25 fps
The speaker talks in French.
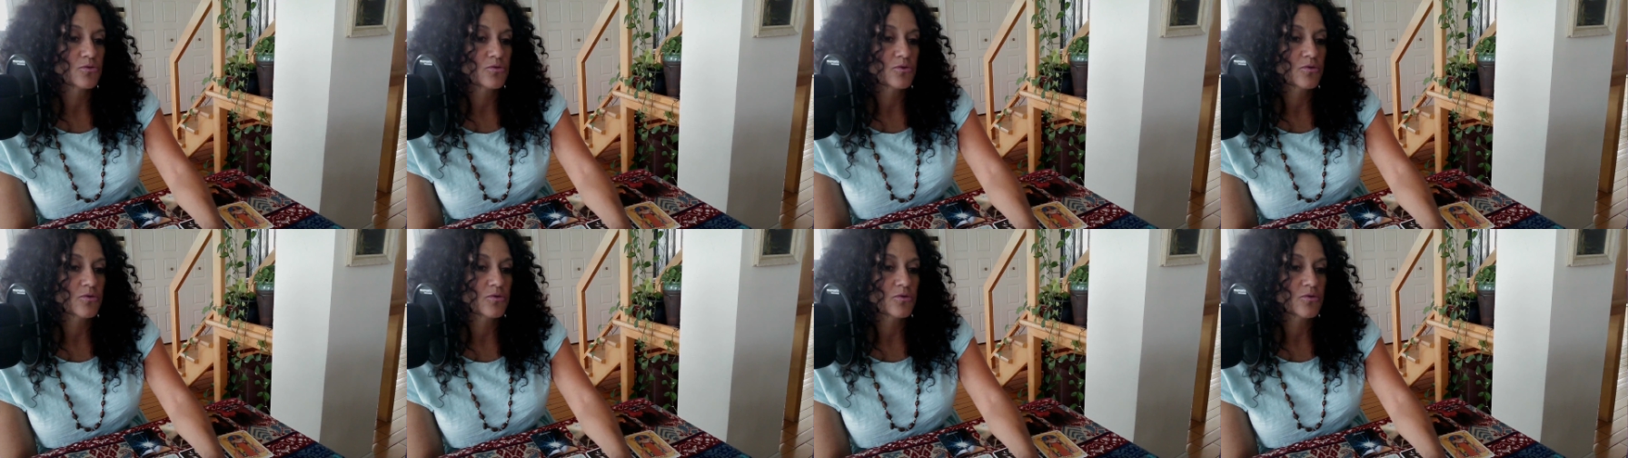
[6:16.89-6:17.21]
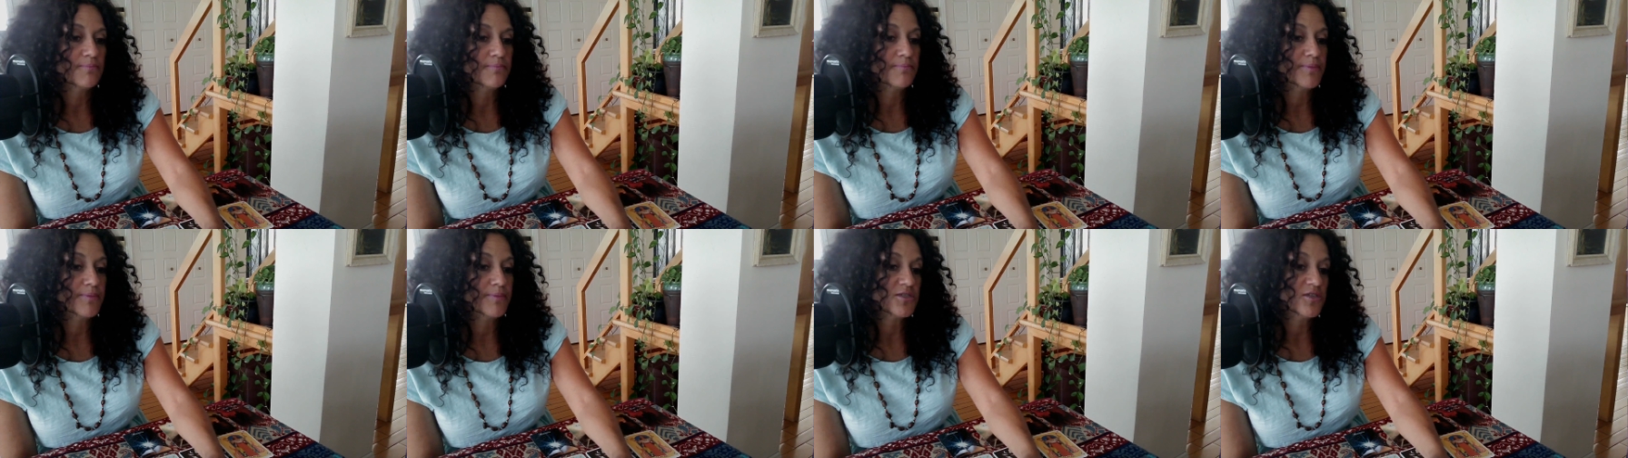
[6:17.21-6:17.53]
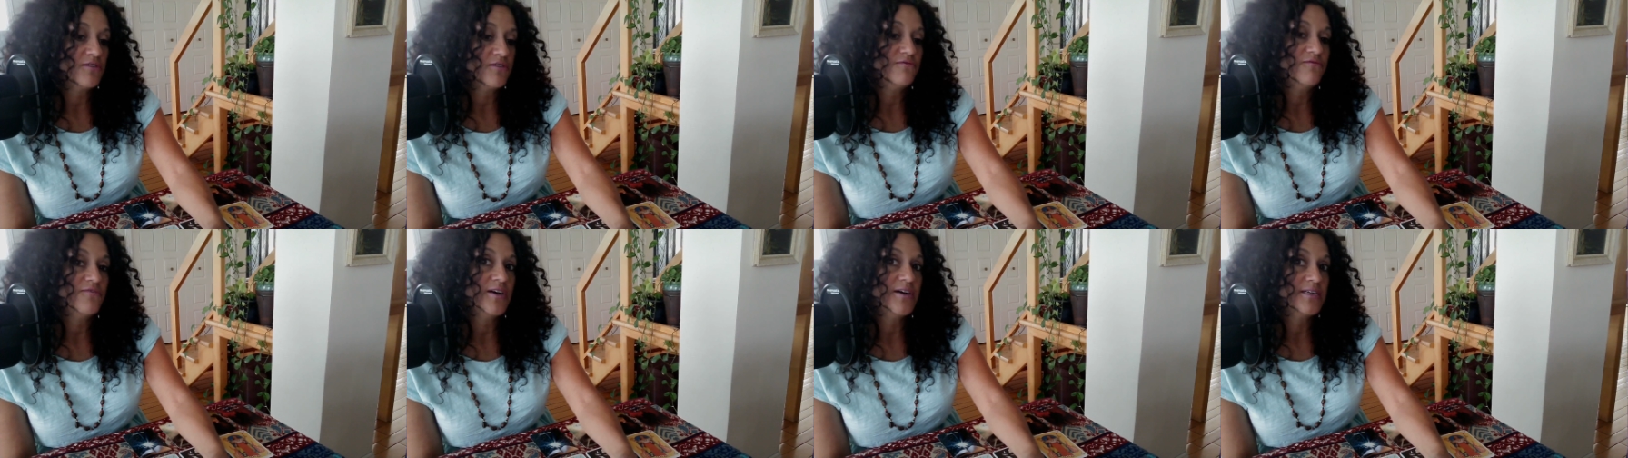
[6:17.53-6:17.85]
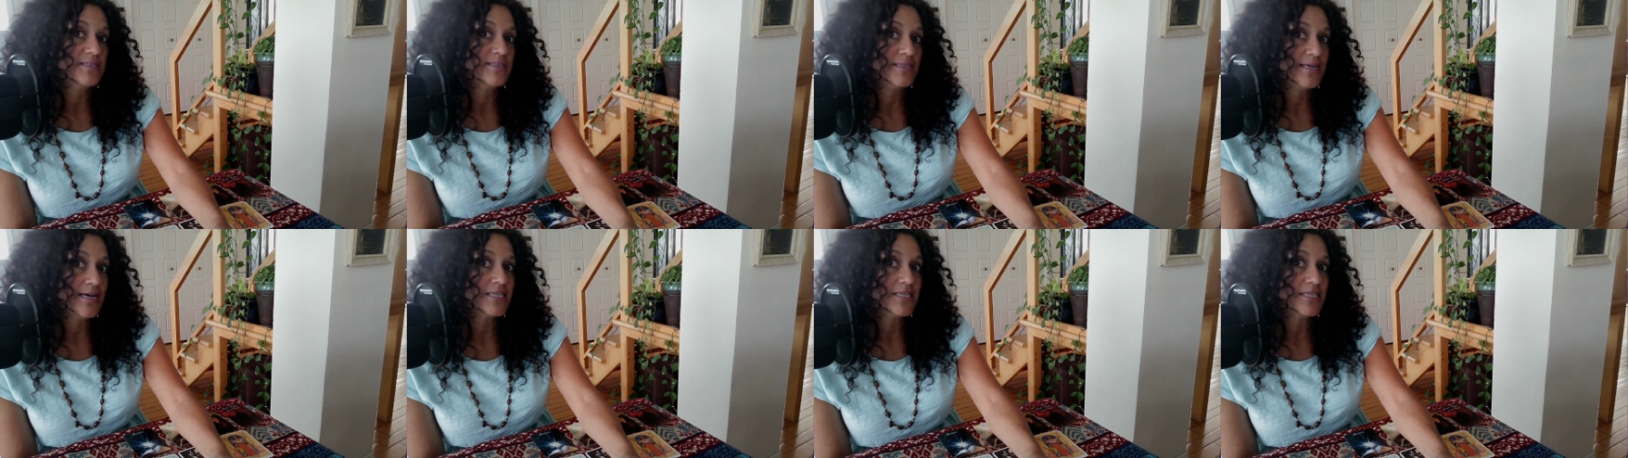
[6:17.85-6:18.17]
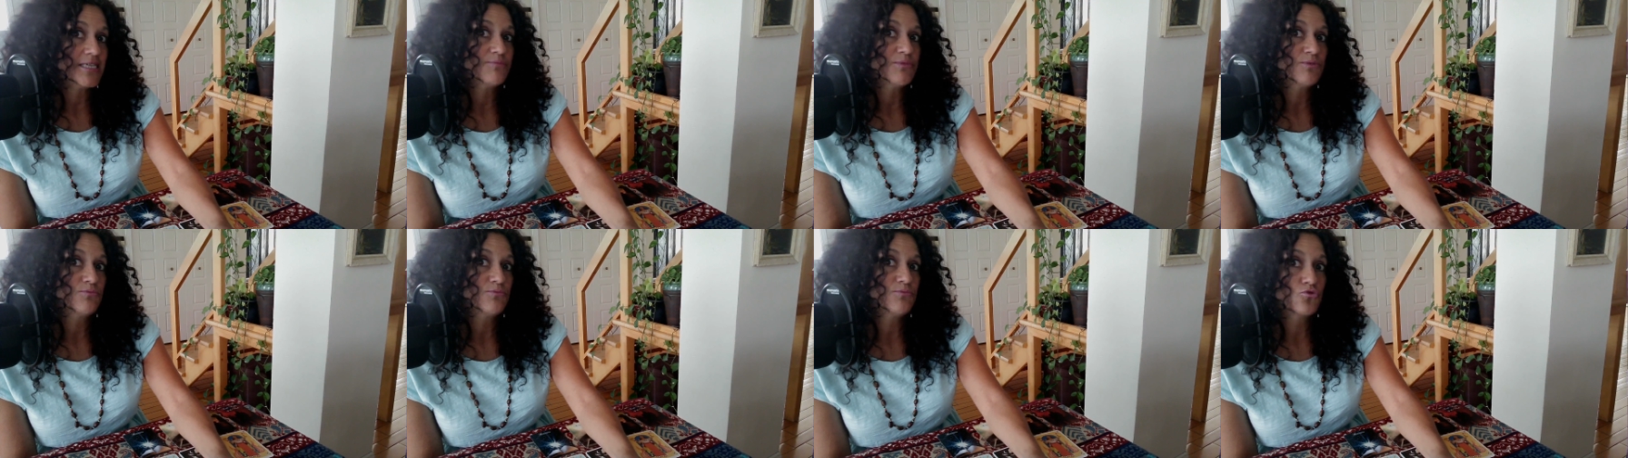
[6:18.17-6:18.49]
Donc, cette personne
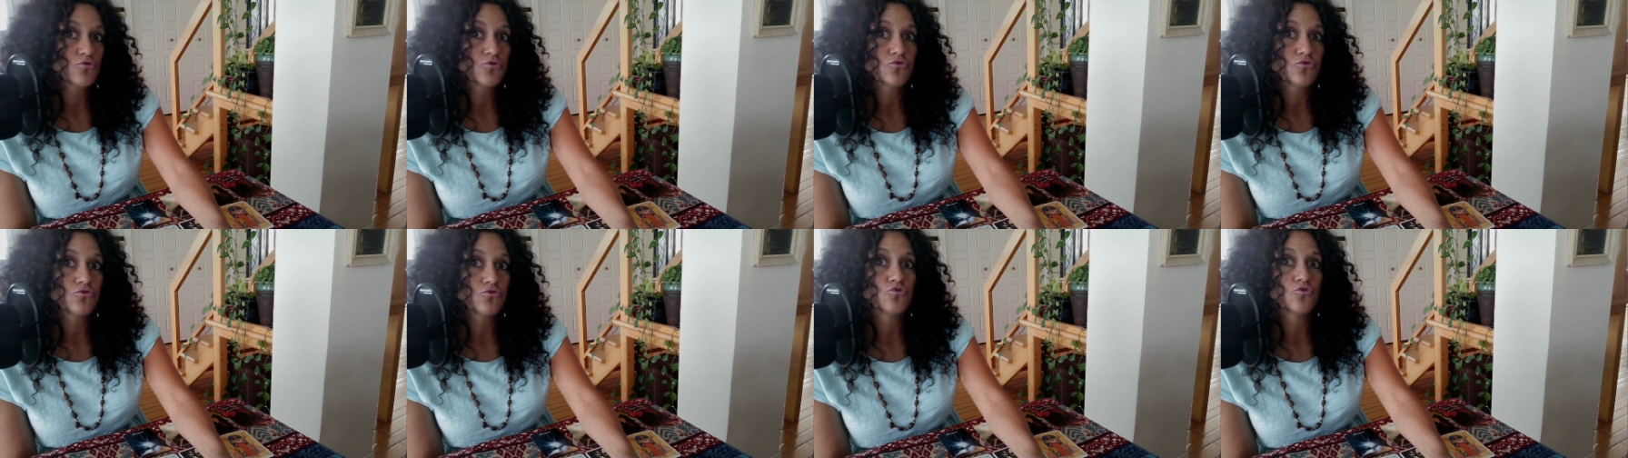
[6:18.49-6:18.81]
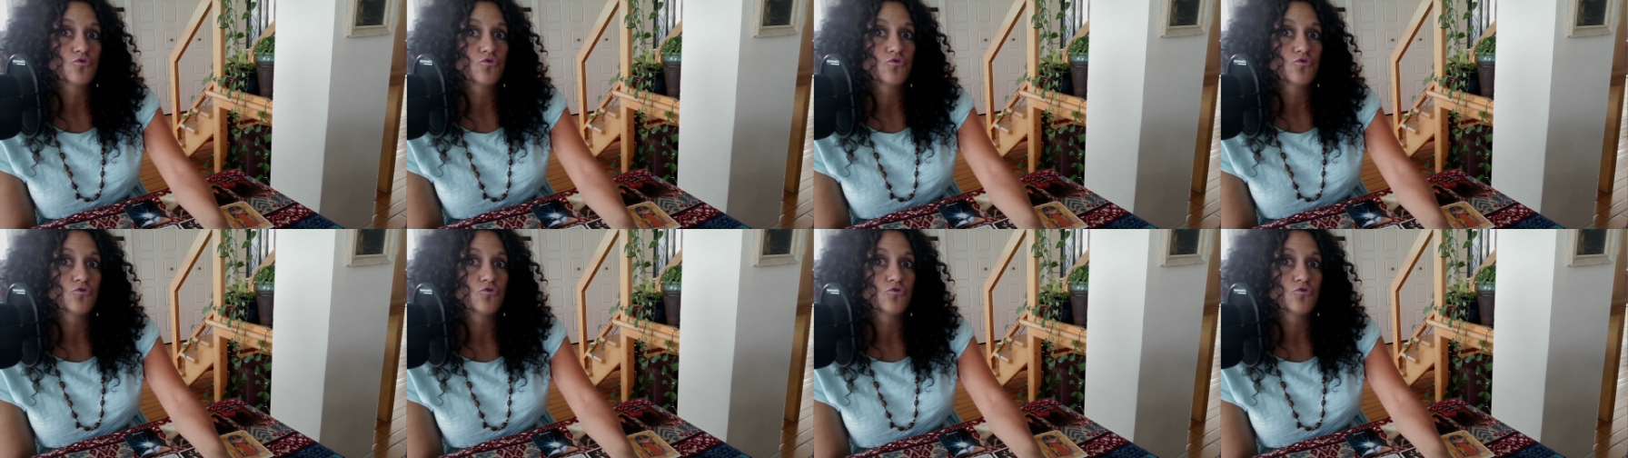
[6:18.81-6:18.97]
fantasme beaucoup sur